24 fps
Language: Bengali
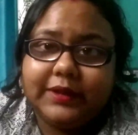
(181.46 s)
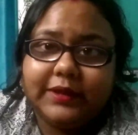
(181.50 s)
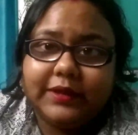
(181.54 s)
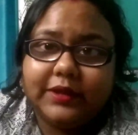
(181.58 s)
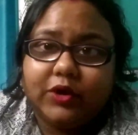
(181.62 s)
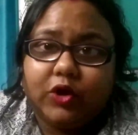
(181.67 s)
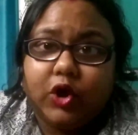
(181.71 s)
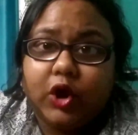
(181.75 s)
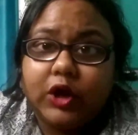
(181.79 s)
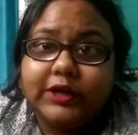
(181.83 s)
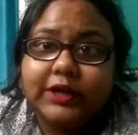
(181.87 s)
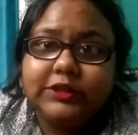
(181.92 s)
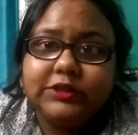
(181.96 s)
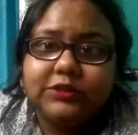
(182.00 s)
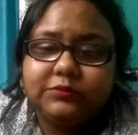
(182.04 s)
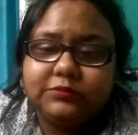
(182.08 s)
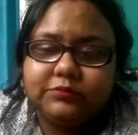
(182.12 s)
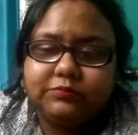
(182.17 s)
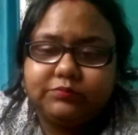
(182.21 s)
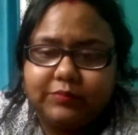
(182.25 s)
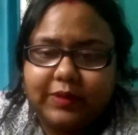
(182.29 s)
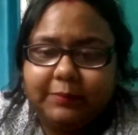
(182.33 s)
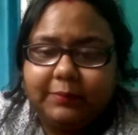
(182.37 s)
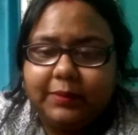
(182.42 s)
মানে হঠাৎ
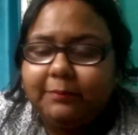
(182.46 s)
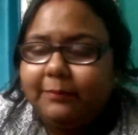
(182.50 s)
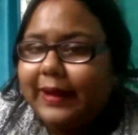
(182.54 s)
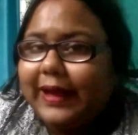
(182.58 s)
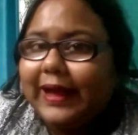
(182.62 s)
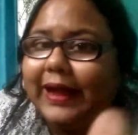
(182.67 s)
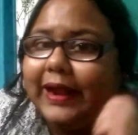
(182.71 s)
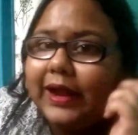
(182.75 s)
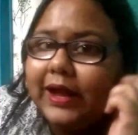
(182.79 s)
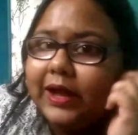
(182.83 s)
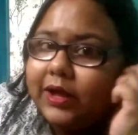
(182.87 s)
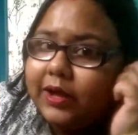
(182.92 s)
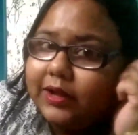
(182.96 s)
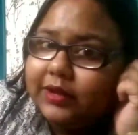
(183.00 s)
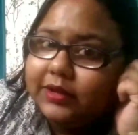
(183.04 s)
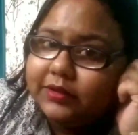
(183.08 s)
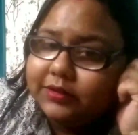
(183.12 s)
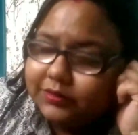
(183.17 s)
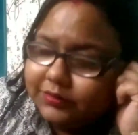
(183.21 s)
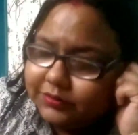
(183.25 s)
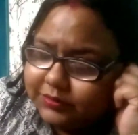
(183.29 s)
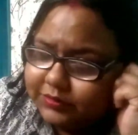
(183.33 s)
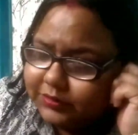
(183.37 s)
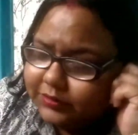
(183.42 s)
আমার মা
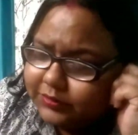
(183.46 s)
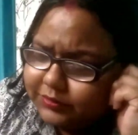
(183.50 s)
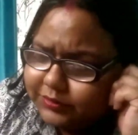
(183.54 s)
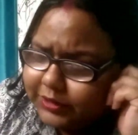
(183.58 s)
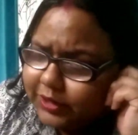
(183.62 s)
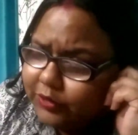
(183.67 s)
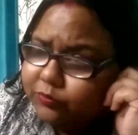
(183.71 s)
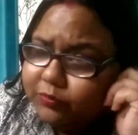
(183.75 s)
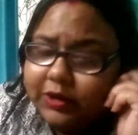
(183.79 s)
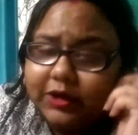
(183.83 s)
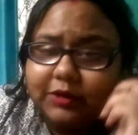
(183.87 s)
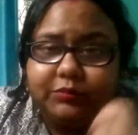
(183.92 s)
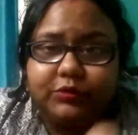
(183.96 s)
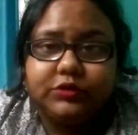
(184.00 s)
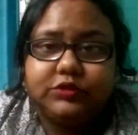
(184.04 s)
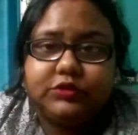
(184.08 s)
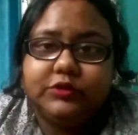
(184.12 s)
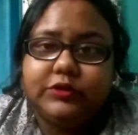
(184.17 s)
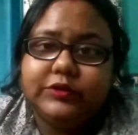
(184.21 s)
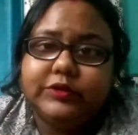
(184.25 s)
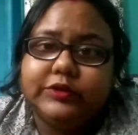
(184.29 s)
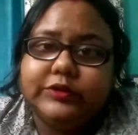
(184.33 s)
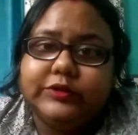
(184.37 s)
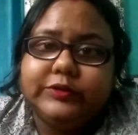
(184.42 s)
ঠাকুমারা
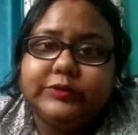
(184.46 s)
বলতো